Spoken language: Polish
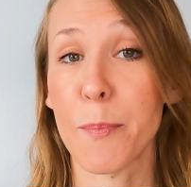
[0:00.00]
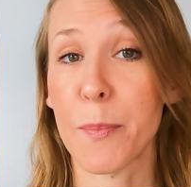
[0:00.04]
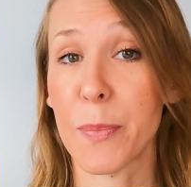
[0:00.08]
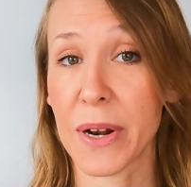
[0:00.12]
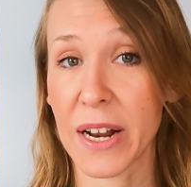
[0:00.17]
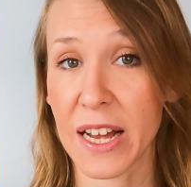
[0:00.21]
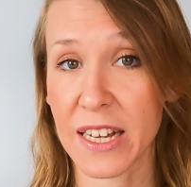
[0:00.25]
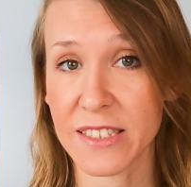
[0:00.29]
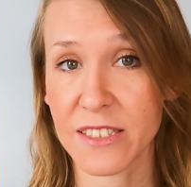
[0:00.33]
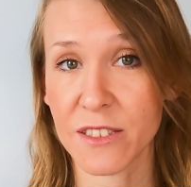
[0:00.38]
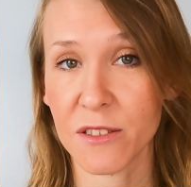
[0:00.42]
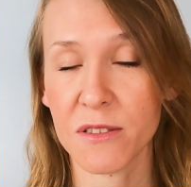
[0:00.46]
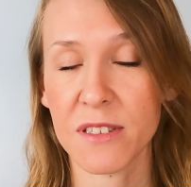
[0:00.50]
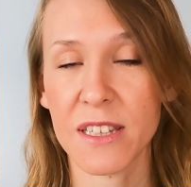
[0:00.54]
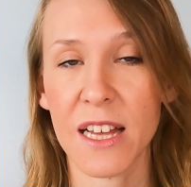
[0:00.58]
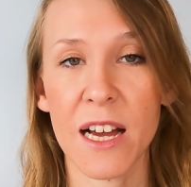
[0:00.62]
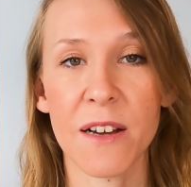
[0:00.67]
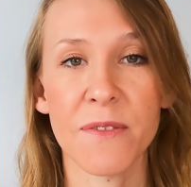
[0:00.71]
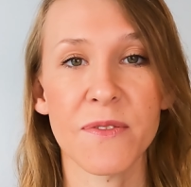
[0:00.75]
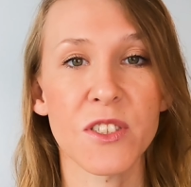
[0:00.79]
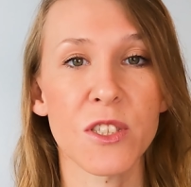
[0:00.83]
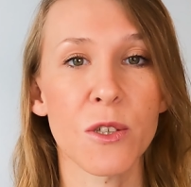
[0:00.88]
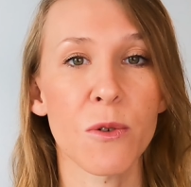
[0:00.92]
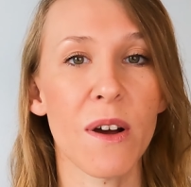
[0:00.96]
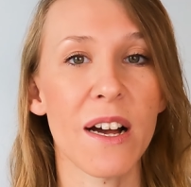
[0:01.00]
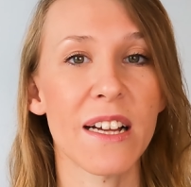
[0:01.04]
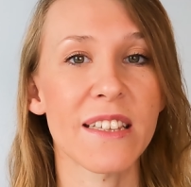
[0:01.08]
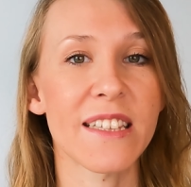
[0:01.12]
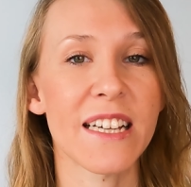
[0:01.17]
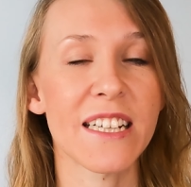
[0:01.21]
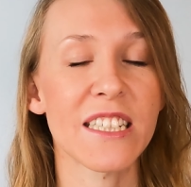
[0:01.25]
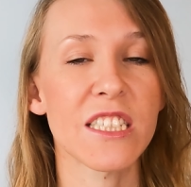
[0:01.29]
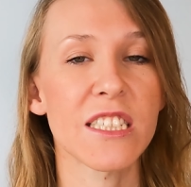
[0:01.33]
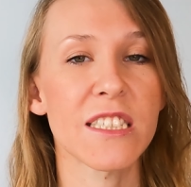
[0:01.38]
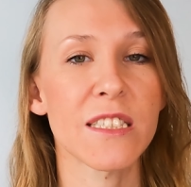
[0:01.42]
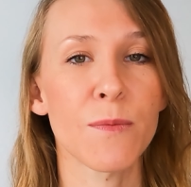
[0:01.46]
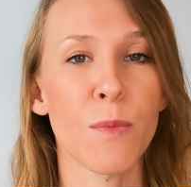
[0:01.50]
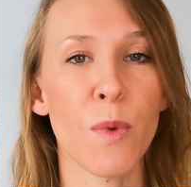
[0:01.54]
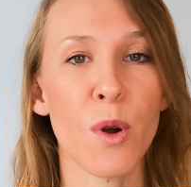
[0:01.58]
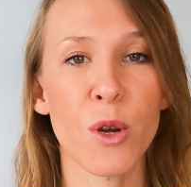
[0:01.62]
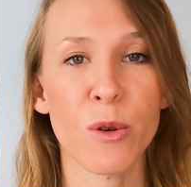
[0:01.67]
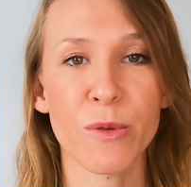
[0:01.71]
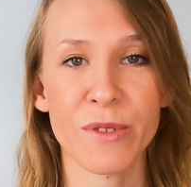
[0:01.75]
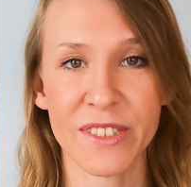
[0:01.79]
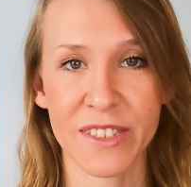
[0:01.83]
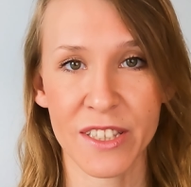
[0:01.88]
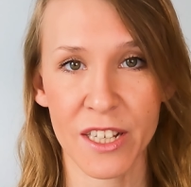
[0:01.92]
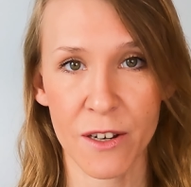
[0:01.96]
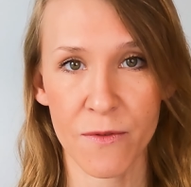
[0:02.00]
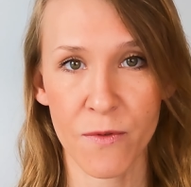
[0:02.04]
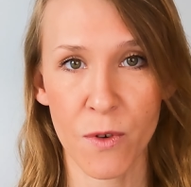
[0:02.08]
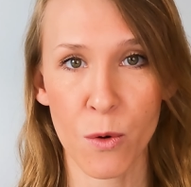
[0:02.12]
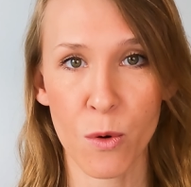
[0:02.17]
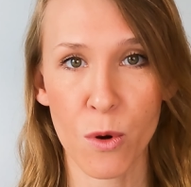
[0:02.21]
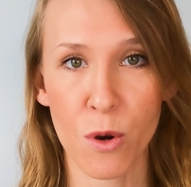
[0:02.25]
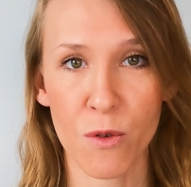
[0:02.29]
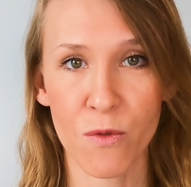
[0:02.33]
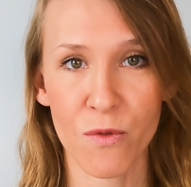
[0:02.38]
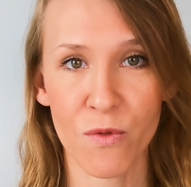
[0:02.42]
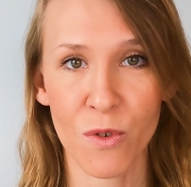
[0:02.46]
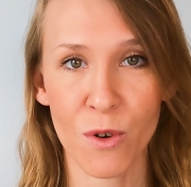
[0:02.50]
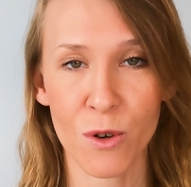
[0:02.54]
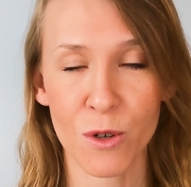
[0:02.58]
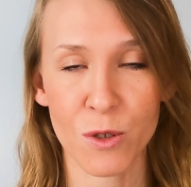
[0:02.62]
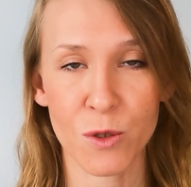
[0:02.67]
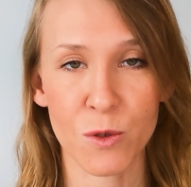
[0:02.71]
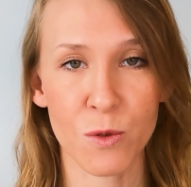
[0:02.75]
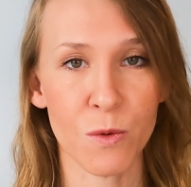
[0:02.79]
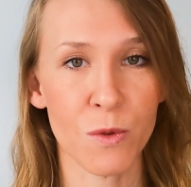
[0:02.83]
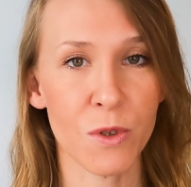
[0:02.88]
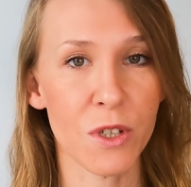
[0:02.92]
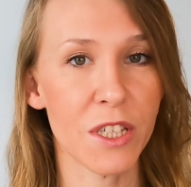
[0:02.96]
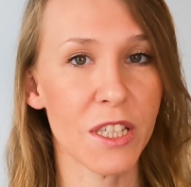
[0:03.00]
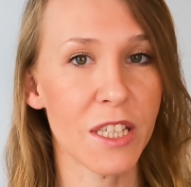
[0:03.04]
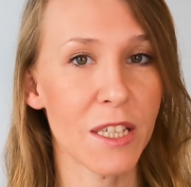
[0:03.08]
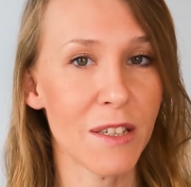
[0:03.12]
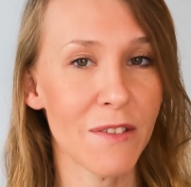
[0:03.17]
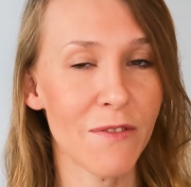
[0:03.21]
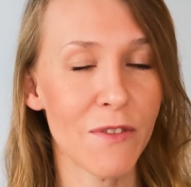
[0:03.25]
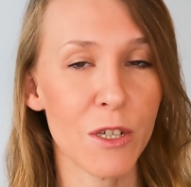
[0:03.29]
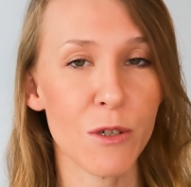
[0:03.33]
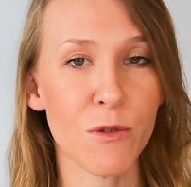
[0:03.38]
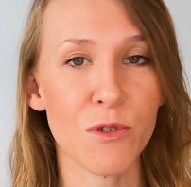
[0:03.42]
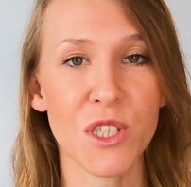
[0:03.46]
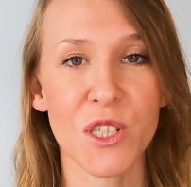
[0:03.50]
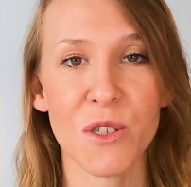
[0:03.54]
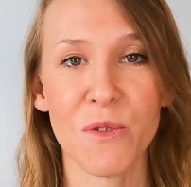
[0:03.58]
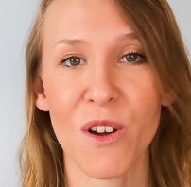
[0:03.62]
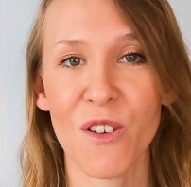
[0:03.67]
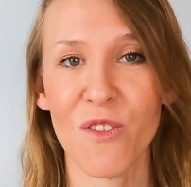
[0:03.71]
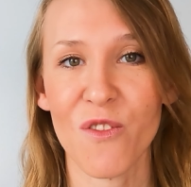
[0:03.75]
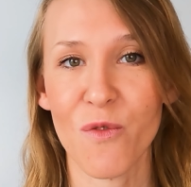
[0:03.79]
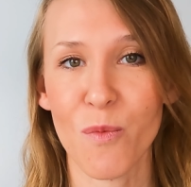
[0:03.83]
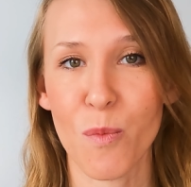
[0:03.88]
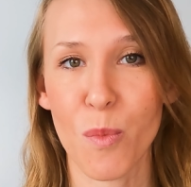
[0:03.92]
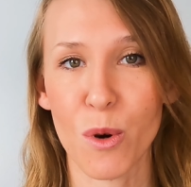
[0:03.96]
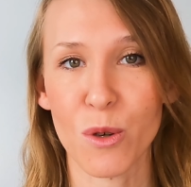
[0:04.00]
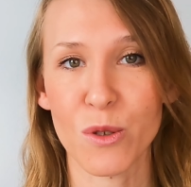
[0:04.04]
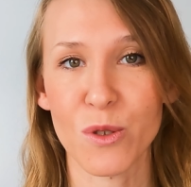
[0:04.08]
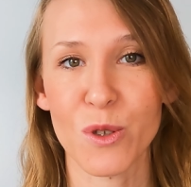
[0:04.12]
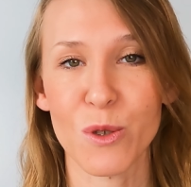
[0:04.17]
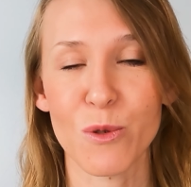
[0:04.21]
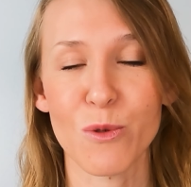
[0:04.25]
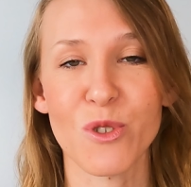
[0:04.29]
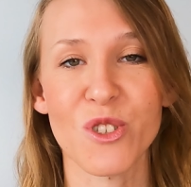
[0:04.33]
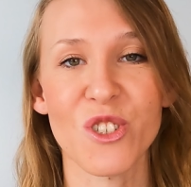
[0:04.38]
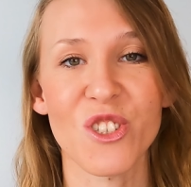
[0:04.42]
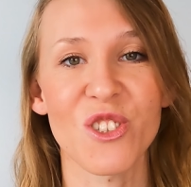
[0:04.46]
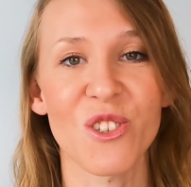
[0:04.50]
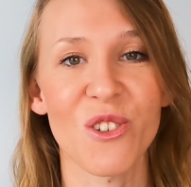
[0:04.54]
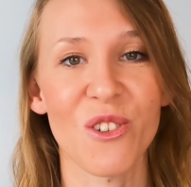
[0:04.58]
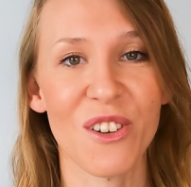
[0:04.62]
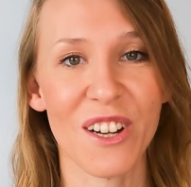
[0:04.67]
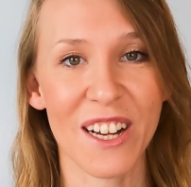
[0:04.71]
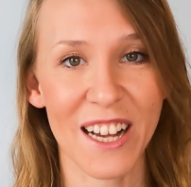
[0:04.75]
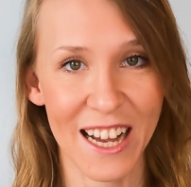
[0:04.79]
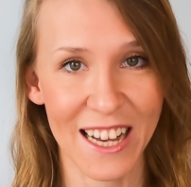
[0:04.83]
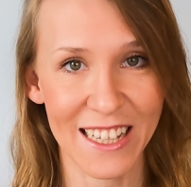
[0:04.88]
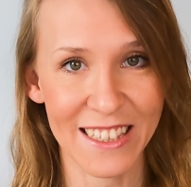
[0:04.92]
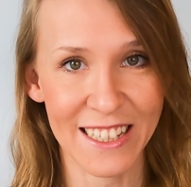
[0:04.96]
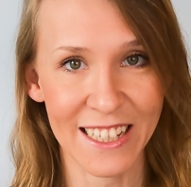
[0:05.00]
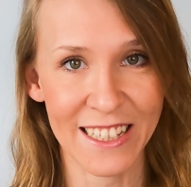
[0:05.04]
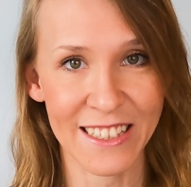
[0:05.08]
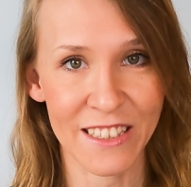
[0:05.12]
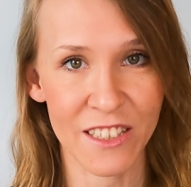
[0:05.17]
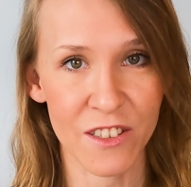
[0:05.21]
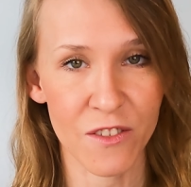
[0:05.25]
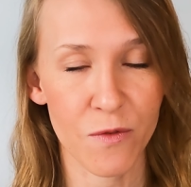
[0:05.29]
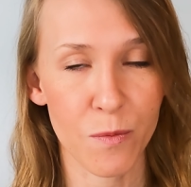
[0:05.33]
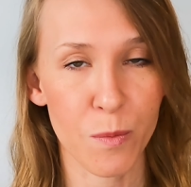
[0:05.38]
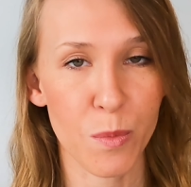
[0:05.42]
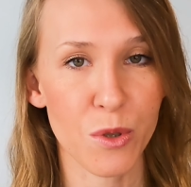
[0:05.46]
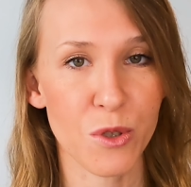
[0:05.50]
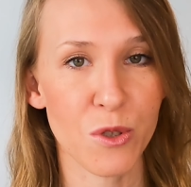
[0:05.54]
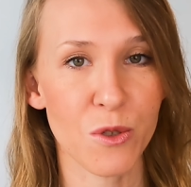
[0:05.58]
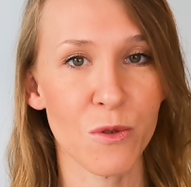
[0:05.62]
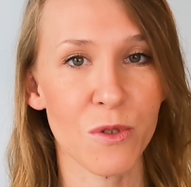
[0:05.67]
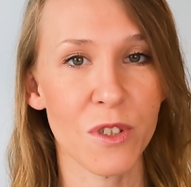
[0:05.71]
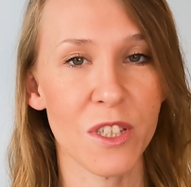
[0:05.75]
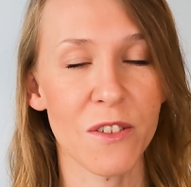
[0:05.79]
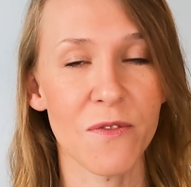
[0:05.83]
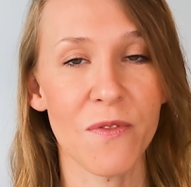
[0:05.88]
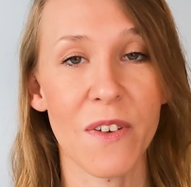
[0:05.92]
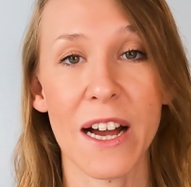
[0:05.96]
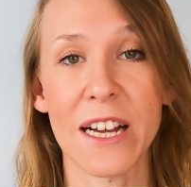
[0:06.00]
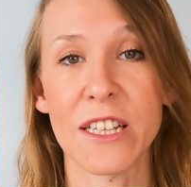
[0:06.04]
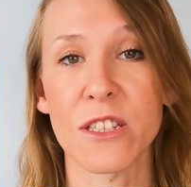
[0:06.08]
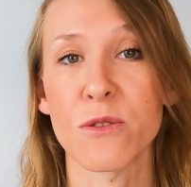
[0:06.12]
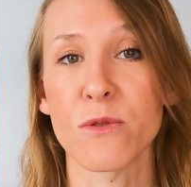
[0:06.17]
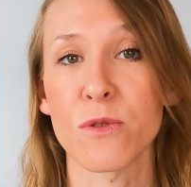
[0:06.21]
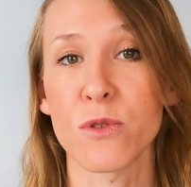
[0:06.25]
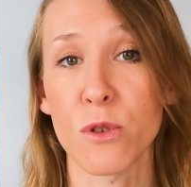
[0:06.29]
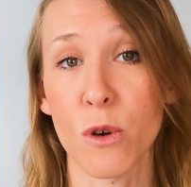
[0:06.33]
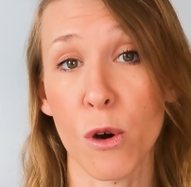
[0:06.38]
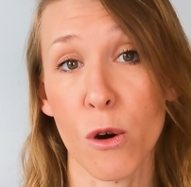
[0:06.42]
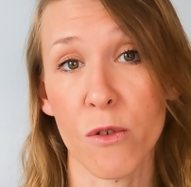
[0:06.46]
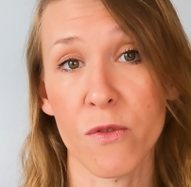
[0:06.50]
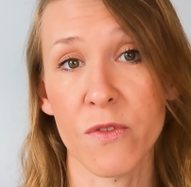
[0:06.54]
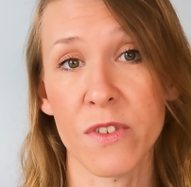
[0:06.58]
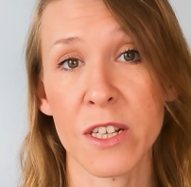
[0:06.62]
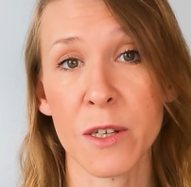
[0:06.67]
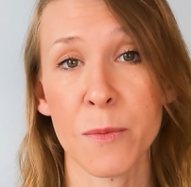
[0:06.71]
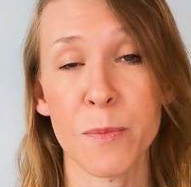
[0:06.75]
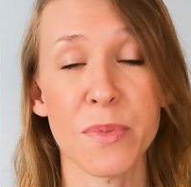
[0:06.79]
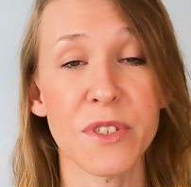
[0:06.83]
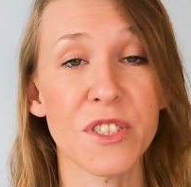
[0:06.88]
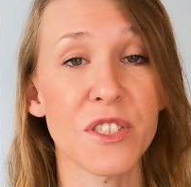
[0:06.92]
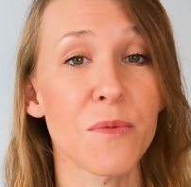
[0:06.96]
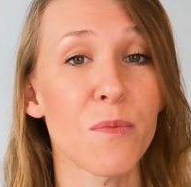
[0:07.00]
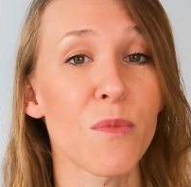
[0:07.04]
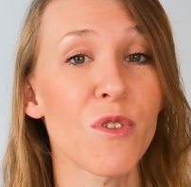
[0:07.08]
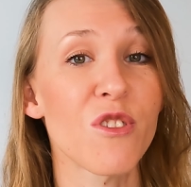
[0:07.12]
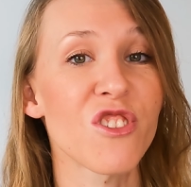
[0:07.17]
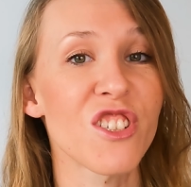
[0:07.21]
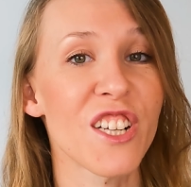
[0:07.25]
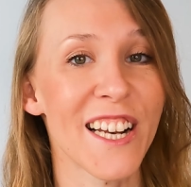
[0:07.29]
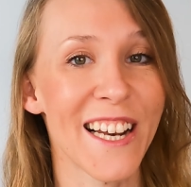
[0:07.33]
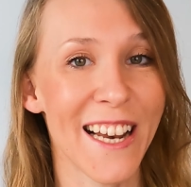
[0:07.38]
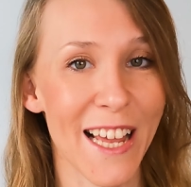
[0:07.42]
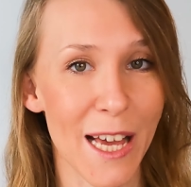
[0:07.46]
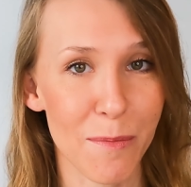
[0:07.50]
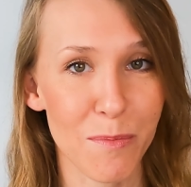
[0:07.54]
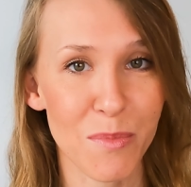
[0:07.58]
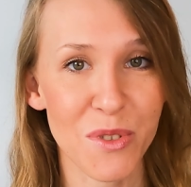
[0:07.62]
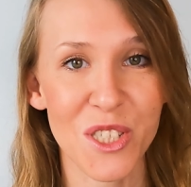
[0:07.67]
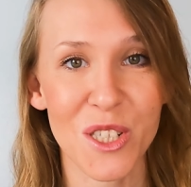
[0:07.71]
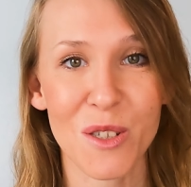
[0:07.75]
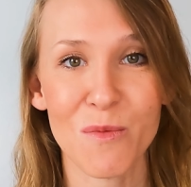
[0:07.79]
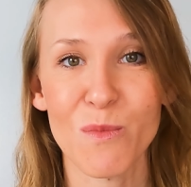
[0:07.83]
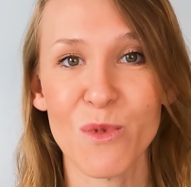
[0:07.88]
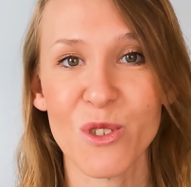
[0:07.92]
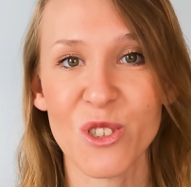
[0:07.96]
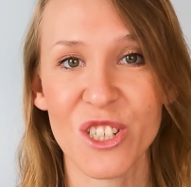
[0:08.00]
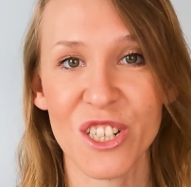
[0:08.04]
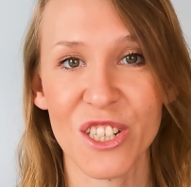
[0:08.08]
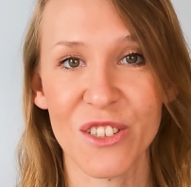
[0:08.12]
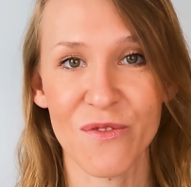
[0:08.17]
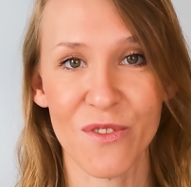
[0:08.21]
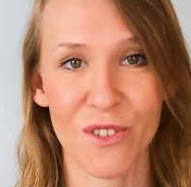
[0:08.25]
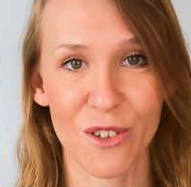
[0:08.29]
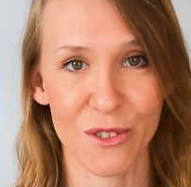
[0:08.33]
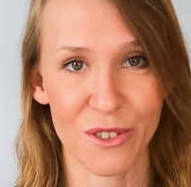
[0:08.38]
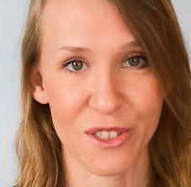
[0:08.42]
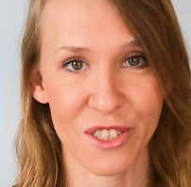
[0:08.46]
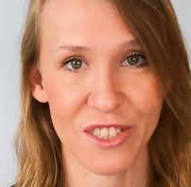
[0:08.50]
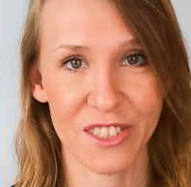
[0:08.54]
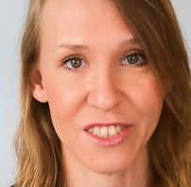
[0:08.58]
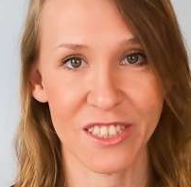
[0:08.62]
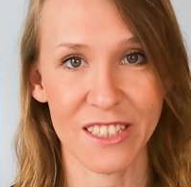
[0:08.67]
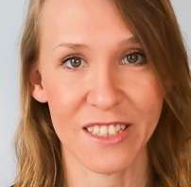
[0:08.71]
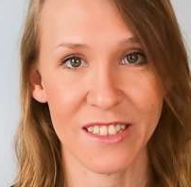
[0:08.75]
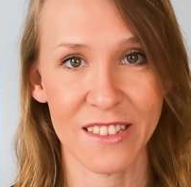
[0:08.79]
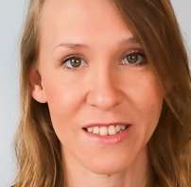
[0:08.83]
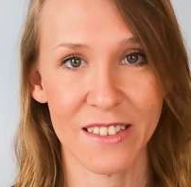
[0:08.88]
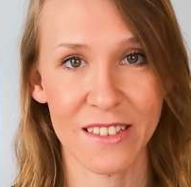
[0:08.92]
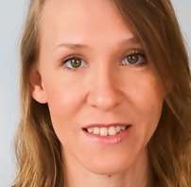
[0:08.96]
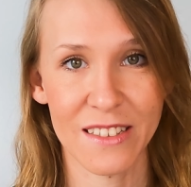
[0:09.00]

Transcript: pracodawcą, a także z moją strefą komfortu i wyruszyłam w podróż do Kanady w poszukiwaniu nowych, być może lepszych możliwości.